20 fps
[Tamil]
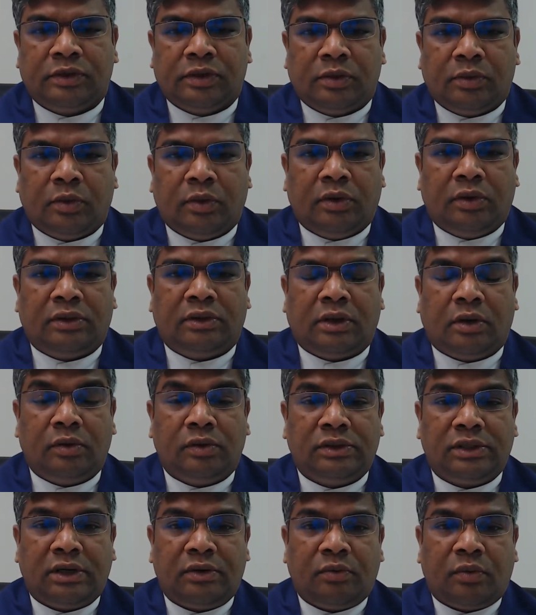ஒரு
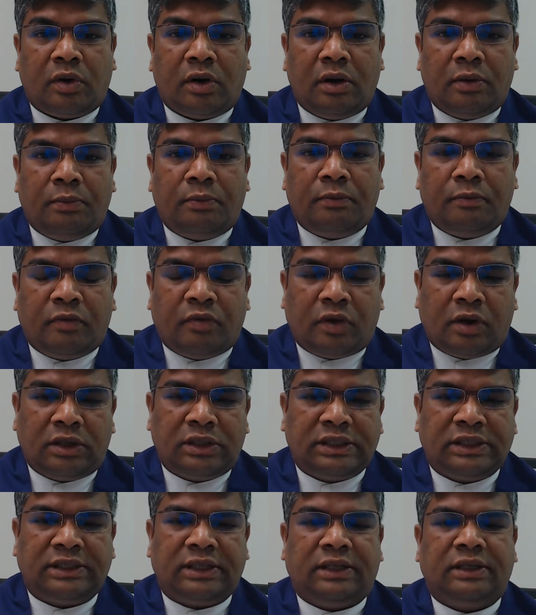தௌசண்ட் வால்
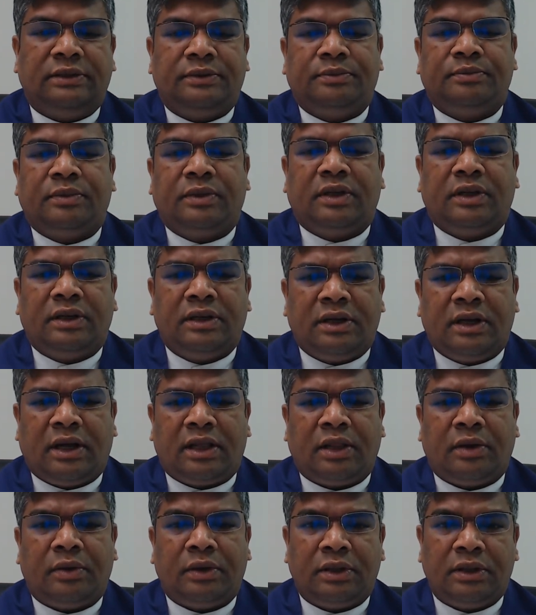வாட்ஸ்
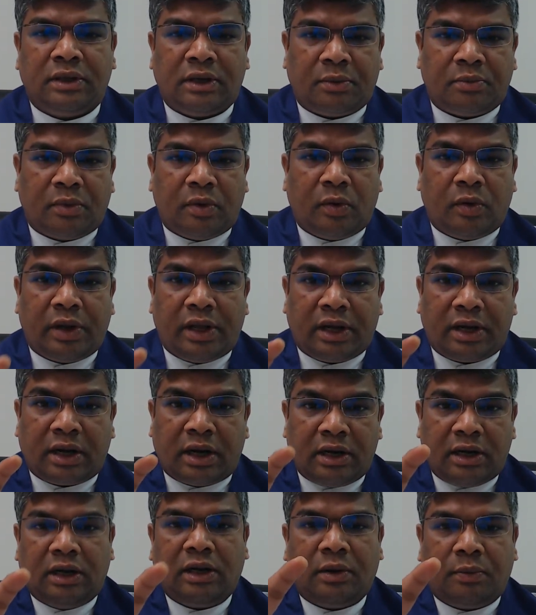அதை வந்து நம்மளுடைய
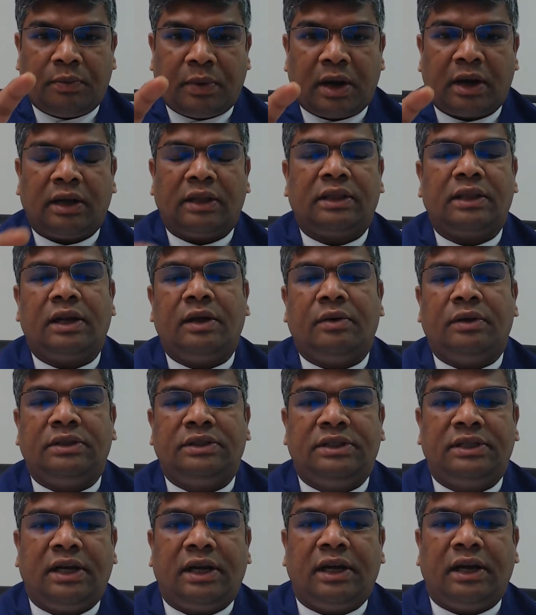கண்ணுக்கு பக்கத்தில்
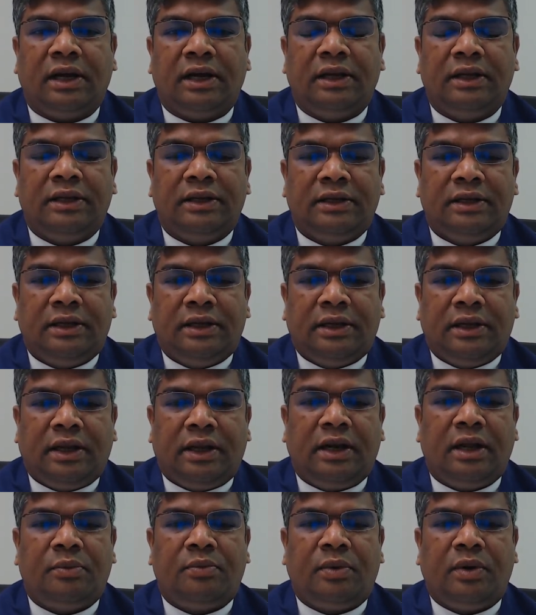வச்சா
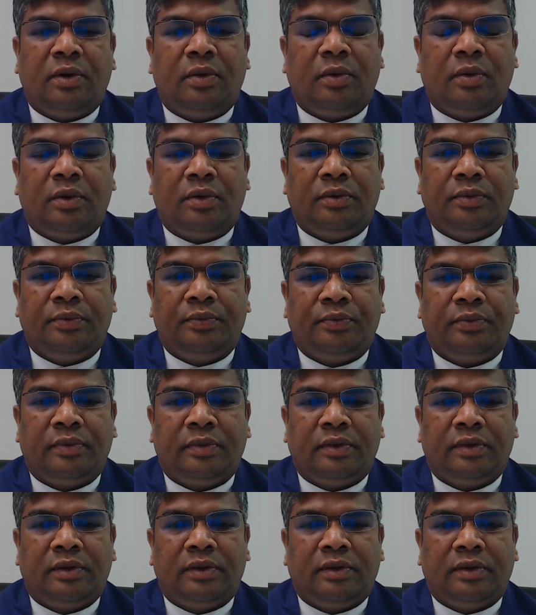என்ன பண்ணுவோம்
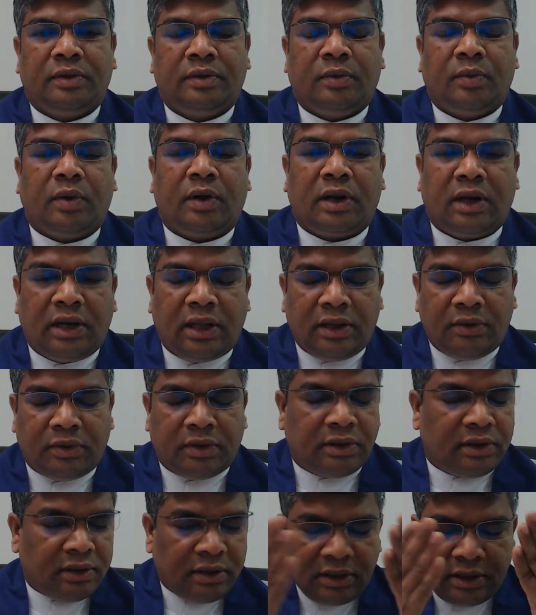உடனே
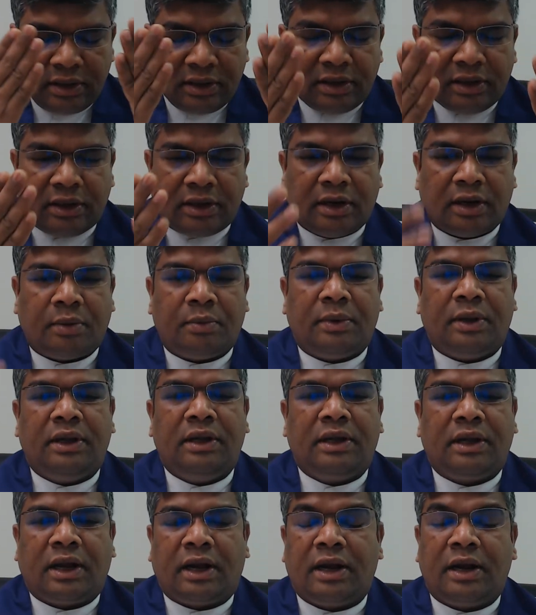வந்து நம்ம
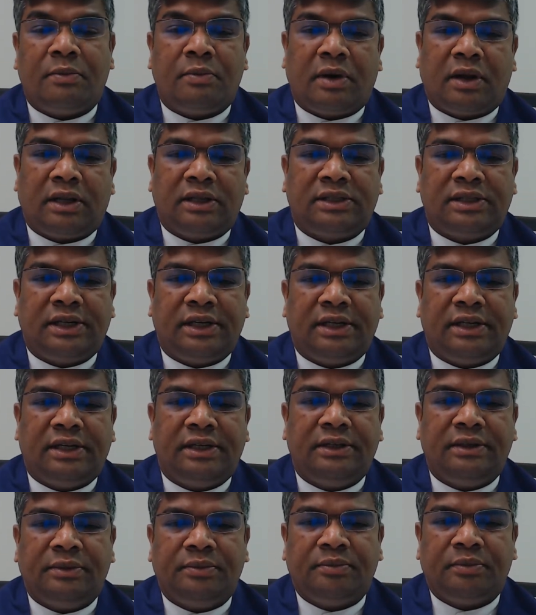கண்ணை மறைச்சிக்கிட்டு
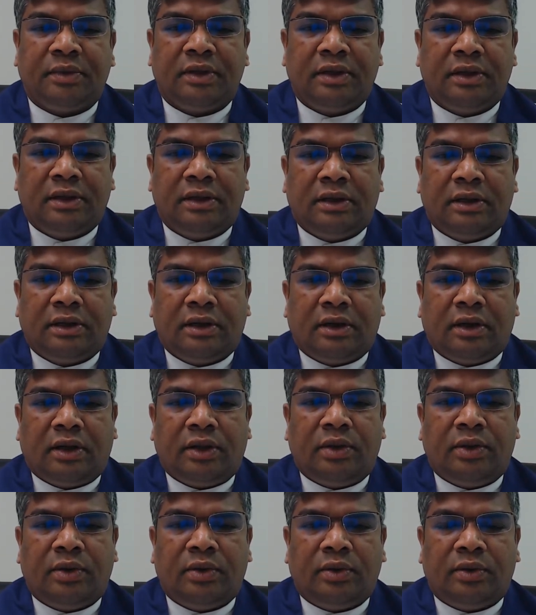
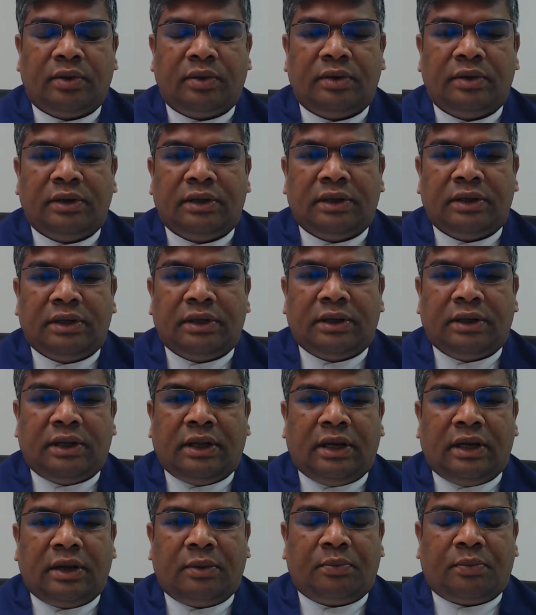ஐயோ
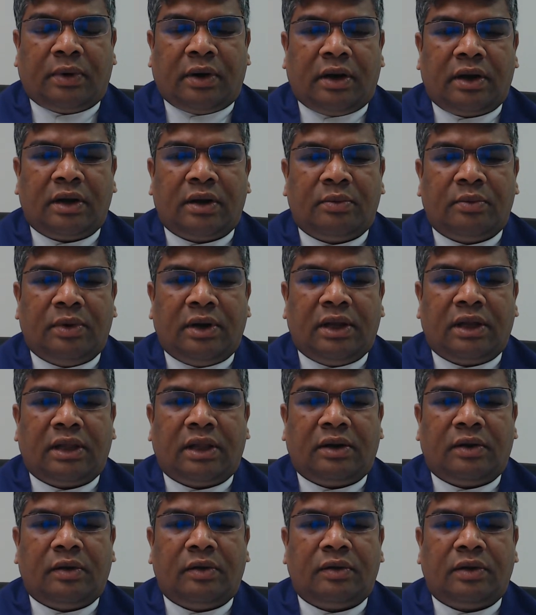என்ன பார்க்க முடியாத
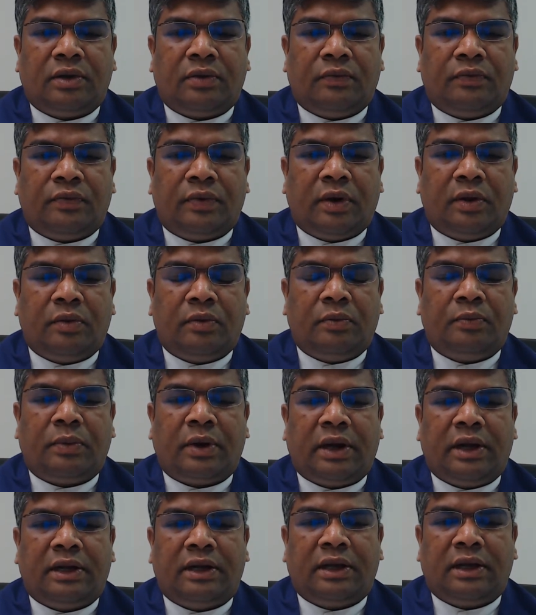அளவுக்கு இவ்வளோ
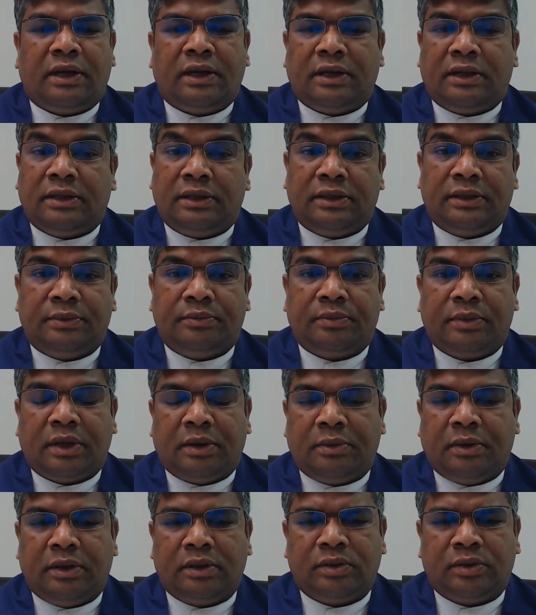பிரைட்டாக இருக்குது
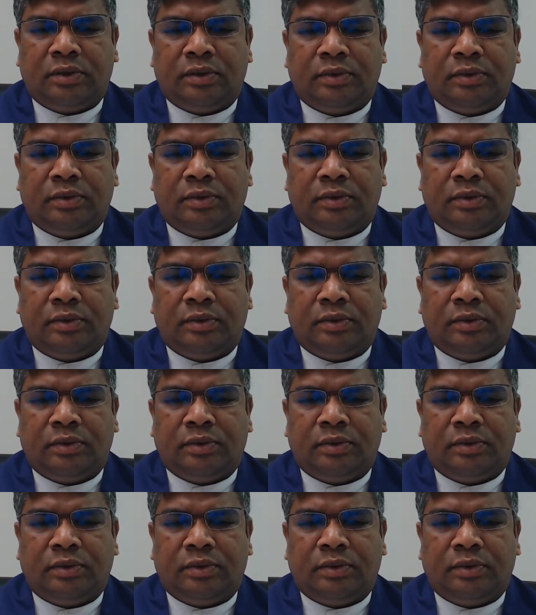அப்படின்னு